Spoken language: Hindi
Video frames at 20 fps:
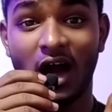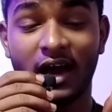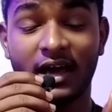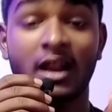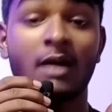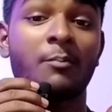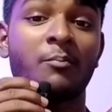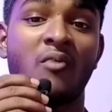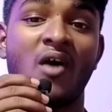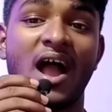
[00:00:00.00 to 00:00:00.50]

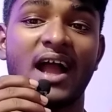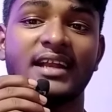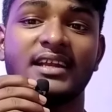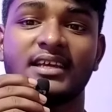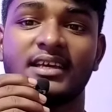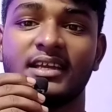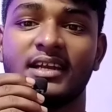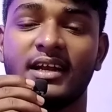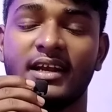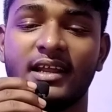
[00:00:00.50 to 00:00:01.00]
अगर आप
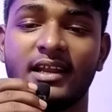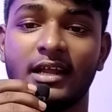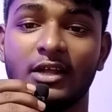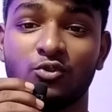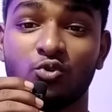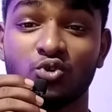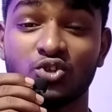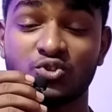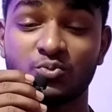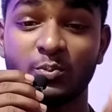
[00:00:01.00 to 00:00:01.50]
फैक्ट क्रिएटर
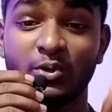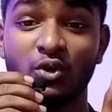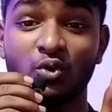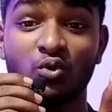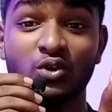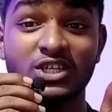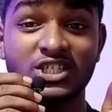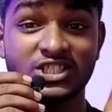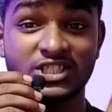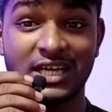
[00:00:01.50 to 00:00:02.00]
है तो इस
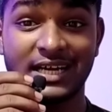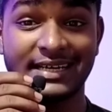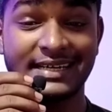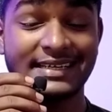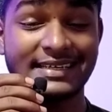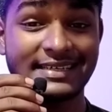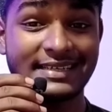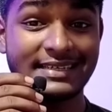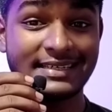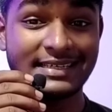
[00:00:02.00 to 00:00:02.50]
वीडियो को
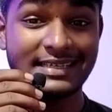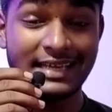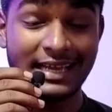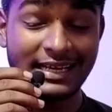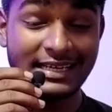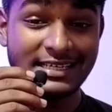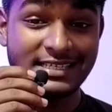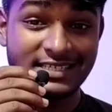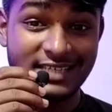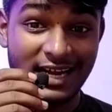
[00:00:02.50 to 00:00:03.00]
स्टार्टिंग
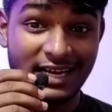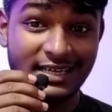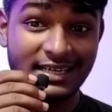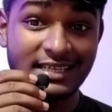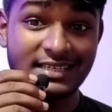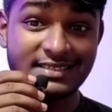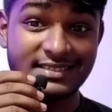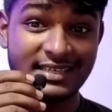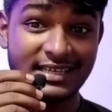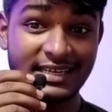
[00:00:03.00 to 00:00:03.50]

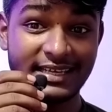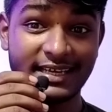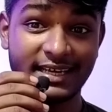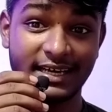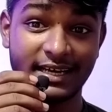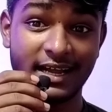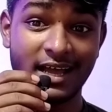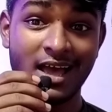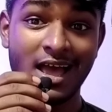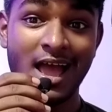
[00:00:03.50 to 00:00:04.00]
स्टार्टिंग से
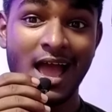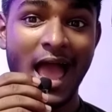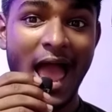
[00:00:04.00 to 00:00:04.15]
लेकर